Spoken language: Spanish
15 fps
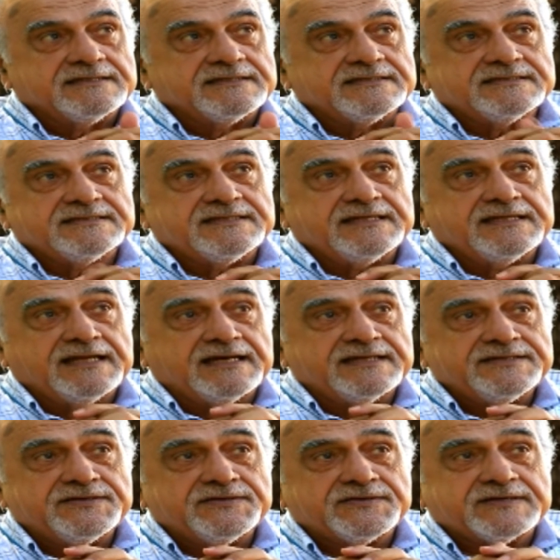100
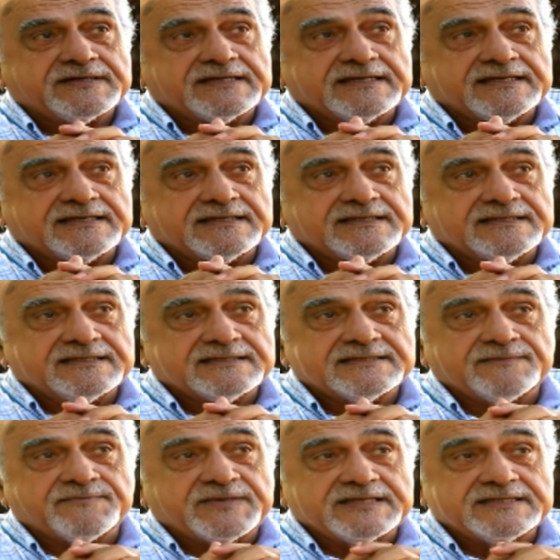años que
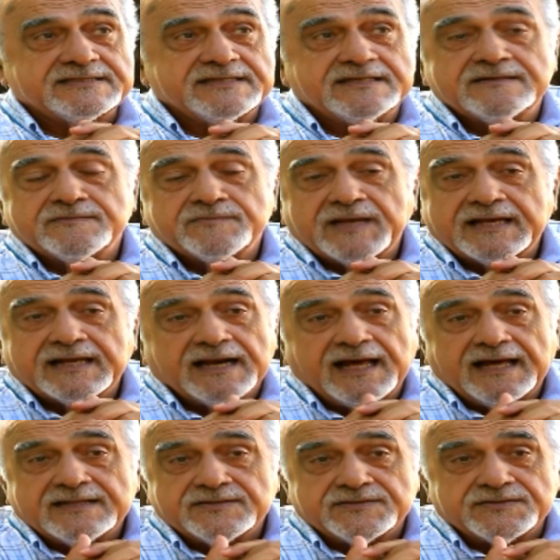desaparecieron
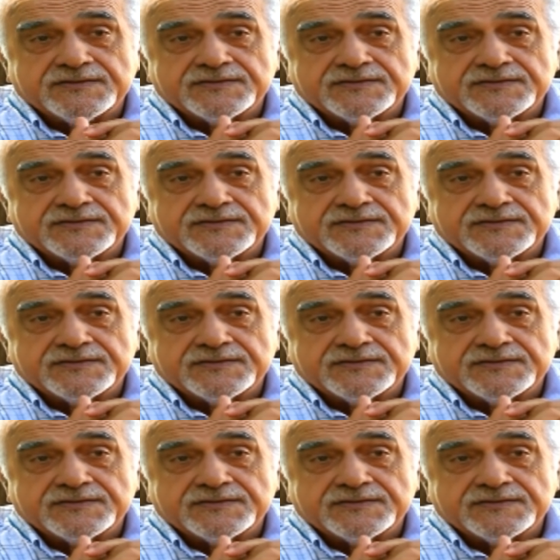mezclados,